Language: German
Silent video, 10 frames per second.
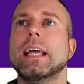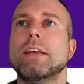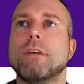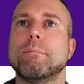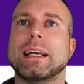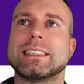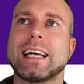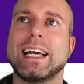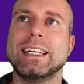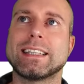ich
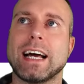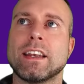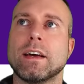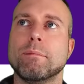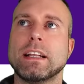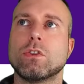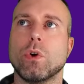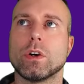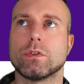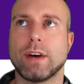verbessere ihn dann mit
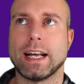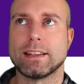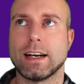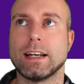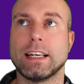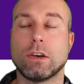Neuron weiter.